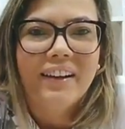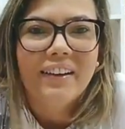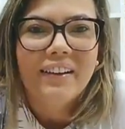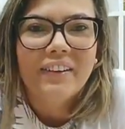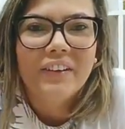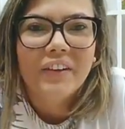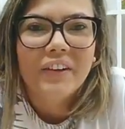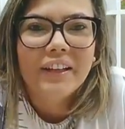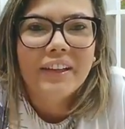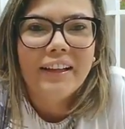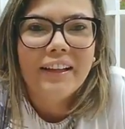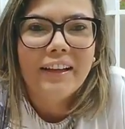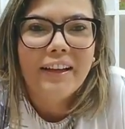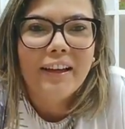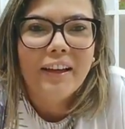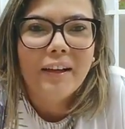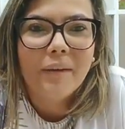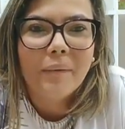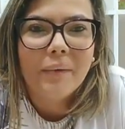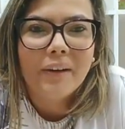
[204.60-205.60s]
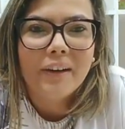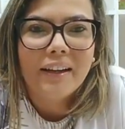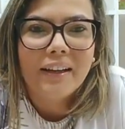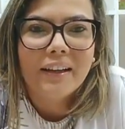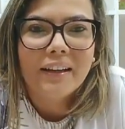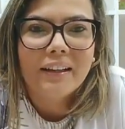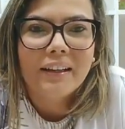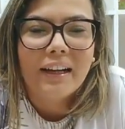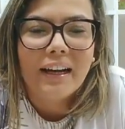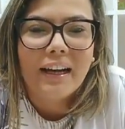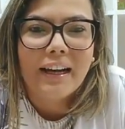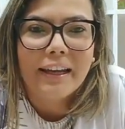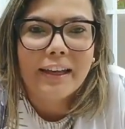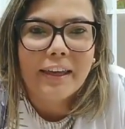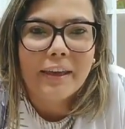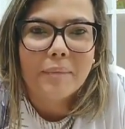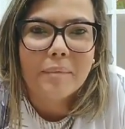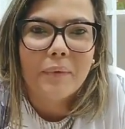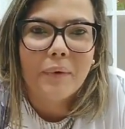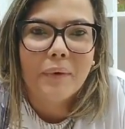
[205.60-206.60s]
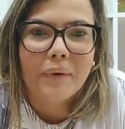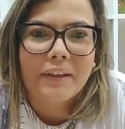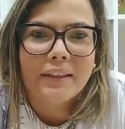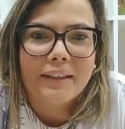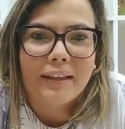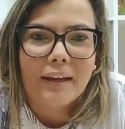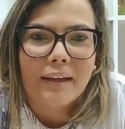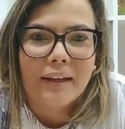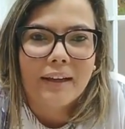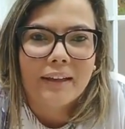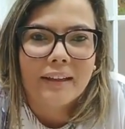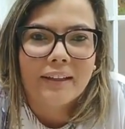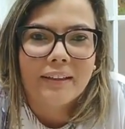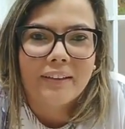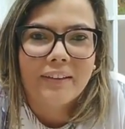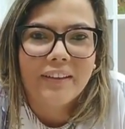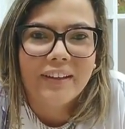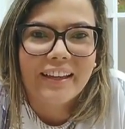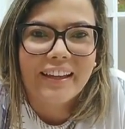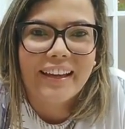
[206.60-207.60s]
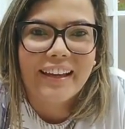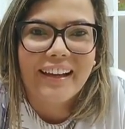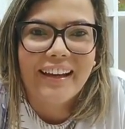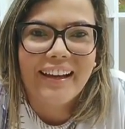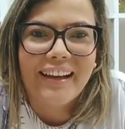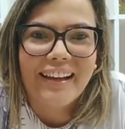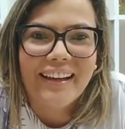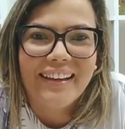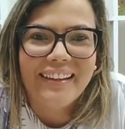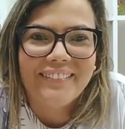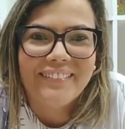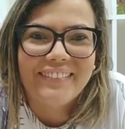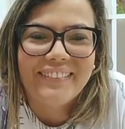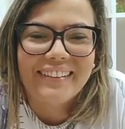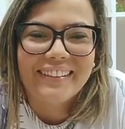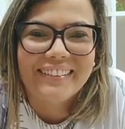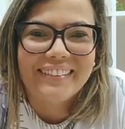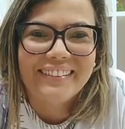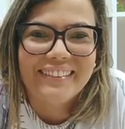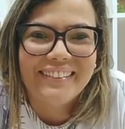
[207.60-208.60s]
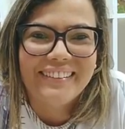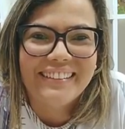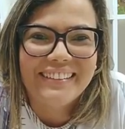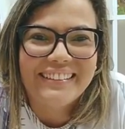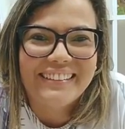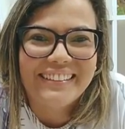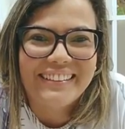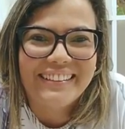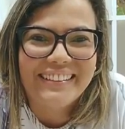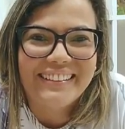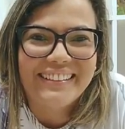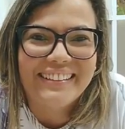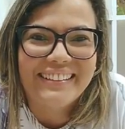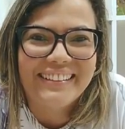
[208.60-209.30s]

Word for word: Oi, Débora. Ai, que bom que tá. Oi, Kelly. Boa noite.